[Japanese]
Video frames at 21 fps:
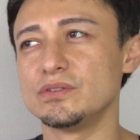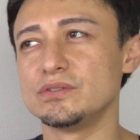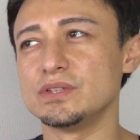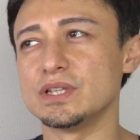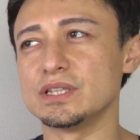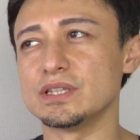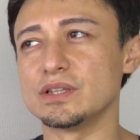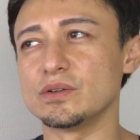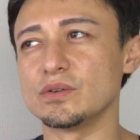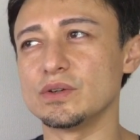
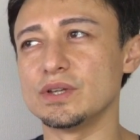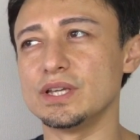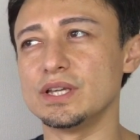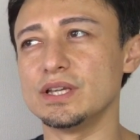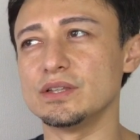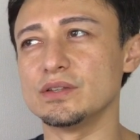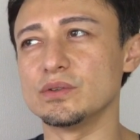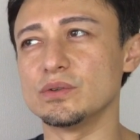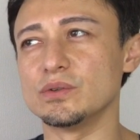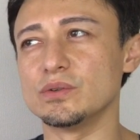なんだろう、
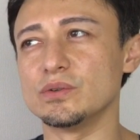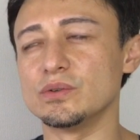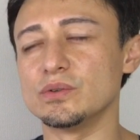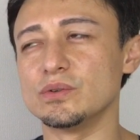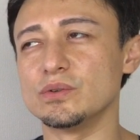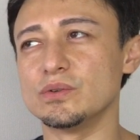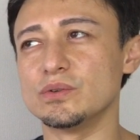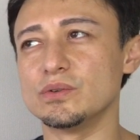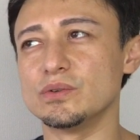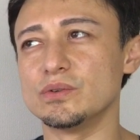
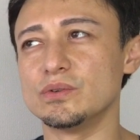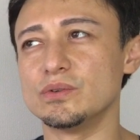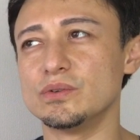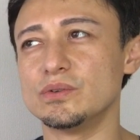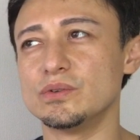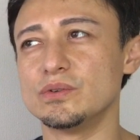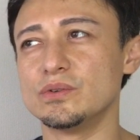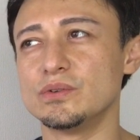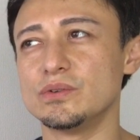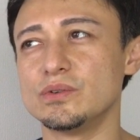
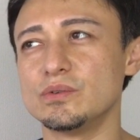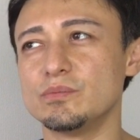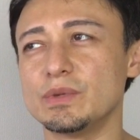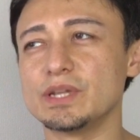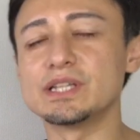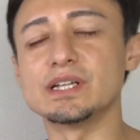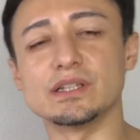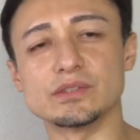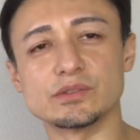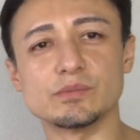まあ
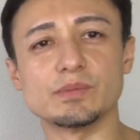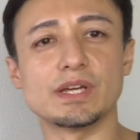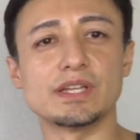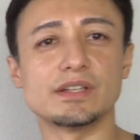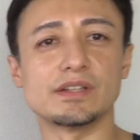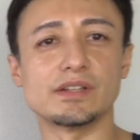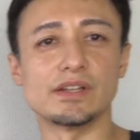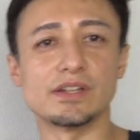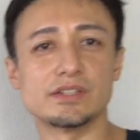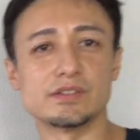いいか、その
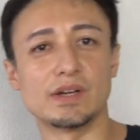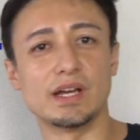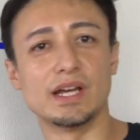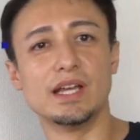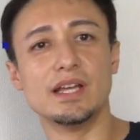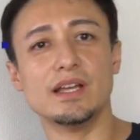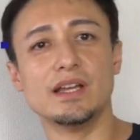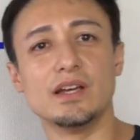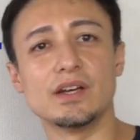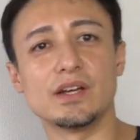バイリンガルの話は。
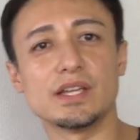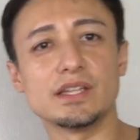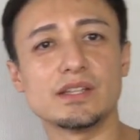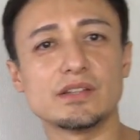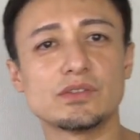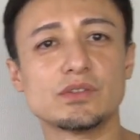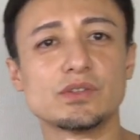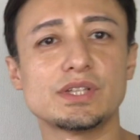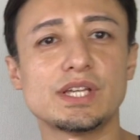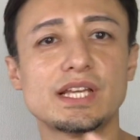な
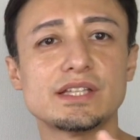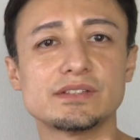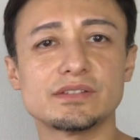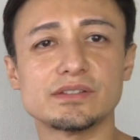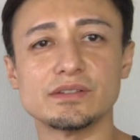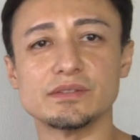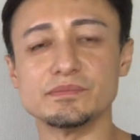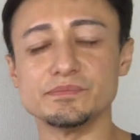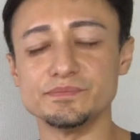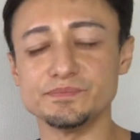のでとりあえ
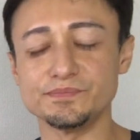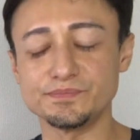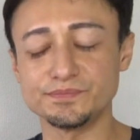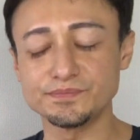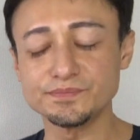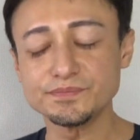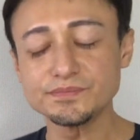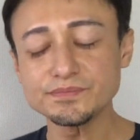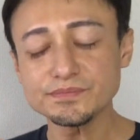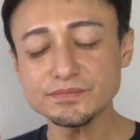ず
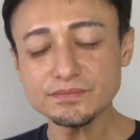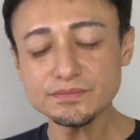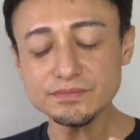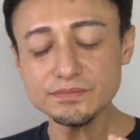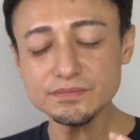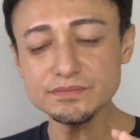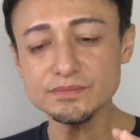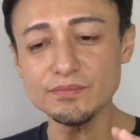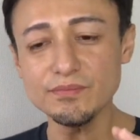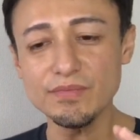
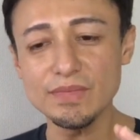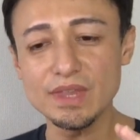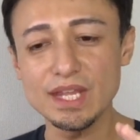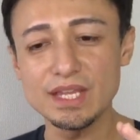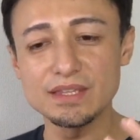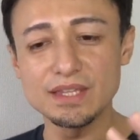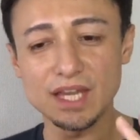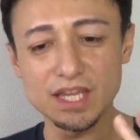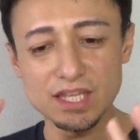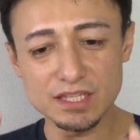
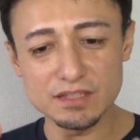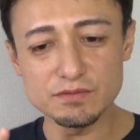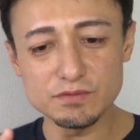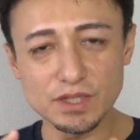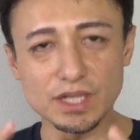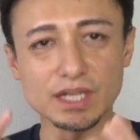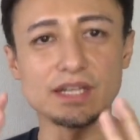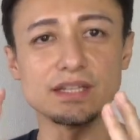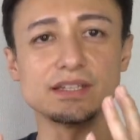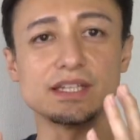ナイーブ
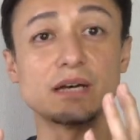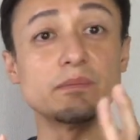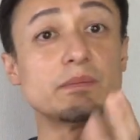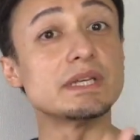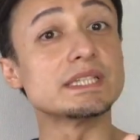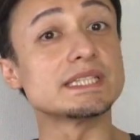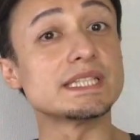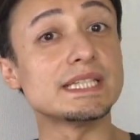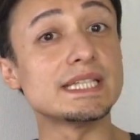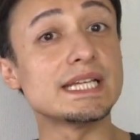は
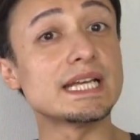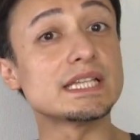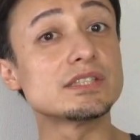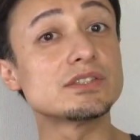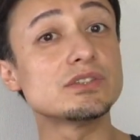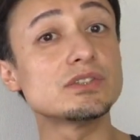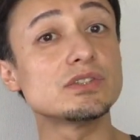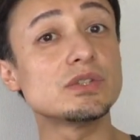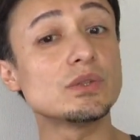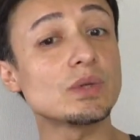騙されや
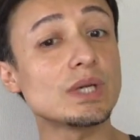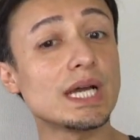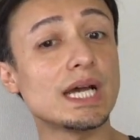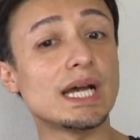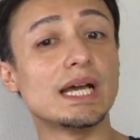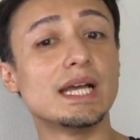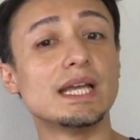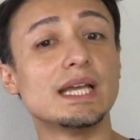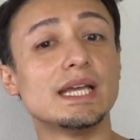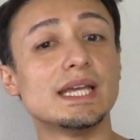すいとか、
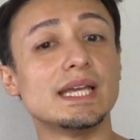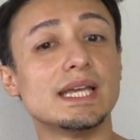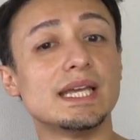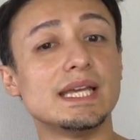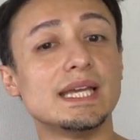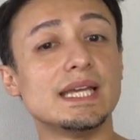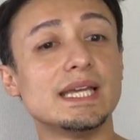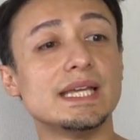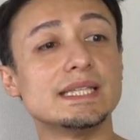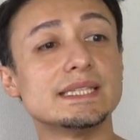
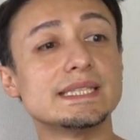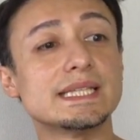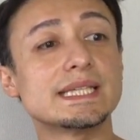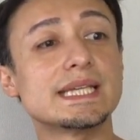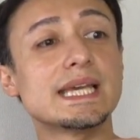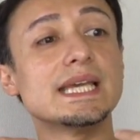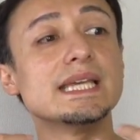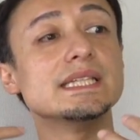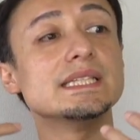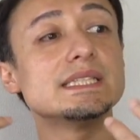世
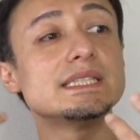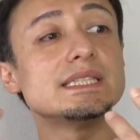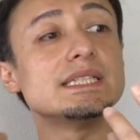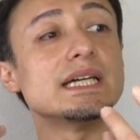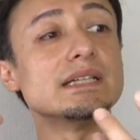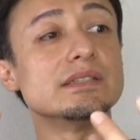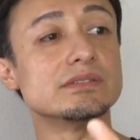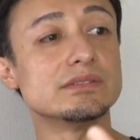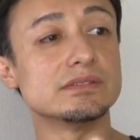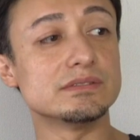間知
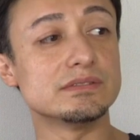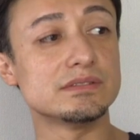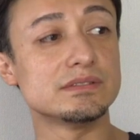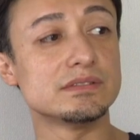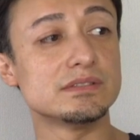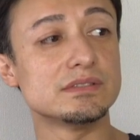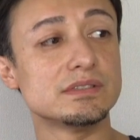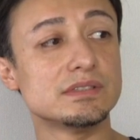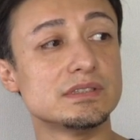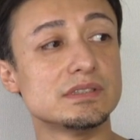らず
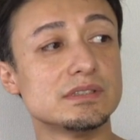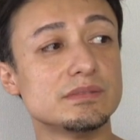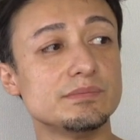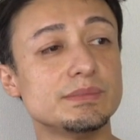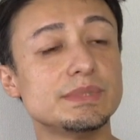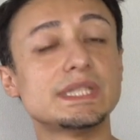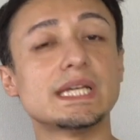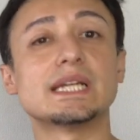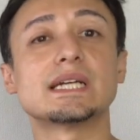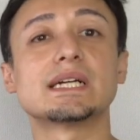
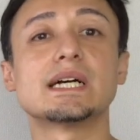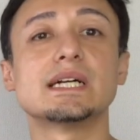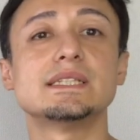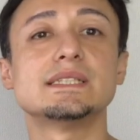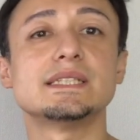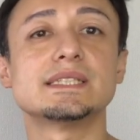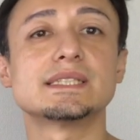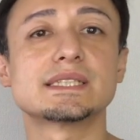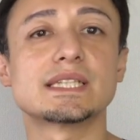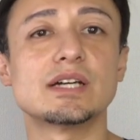みたいな感
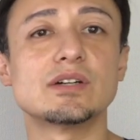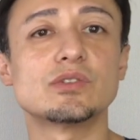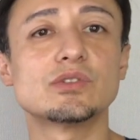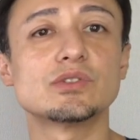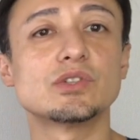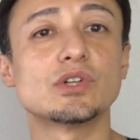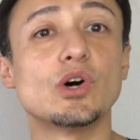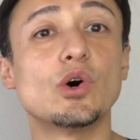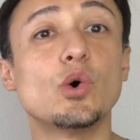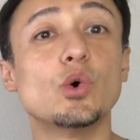じで使うこ
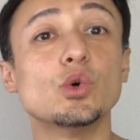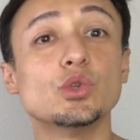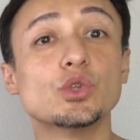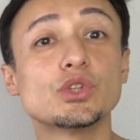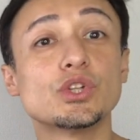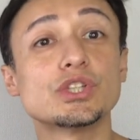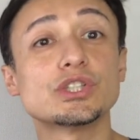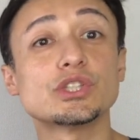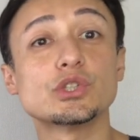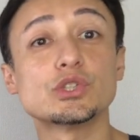とが多い
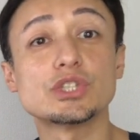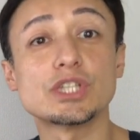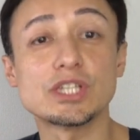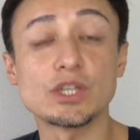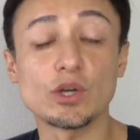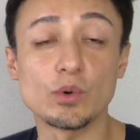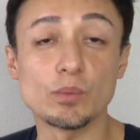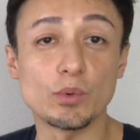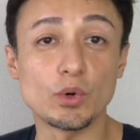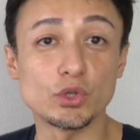ので、そちら
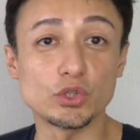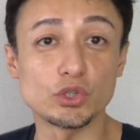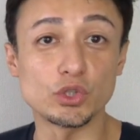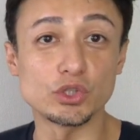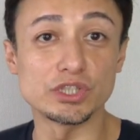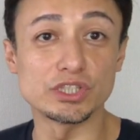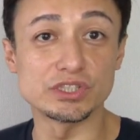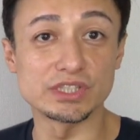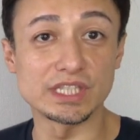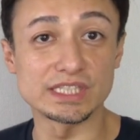で覚えてお
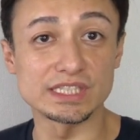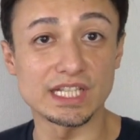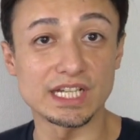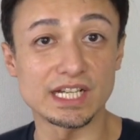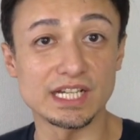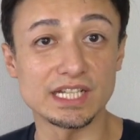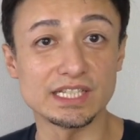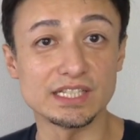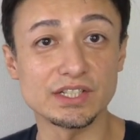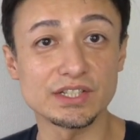いてくだ
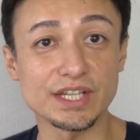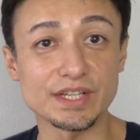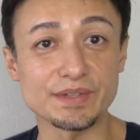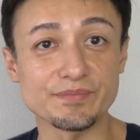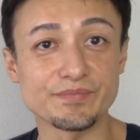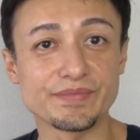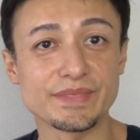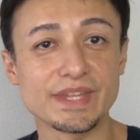さい。OK?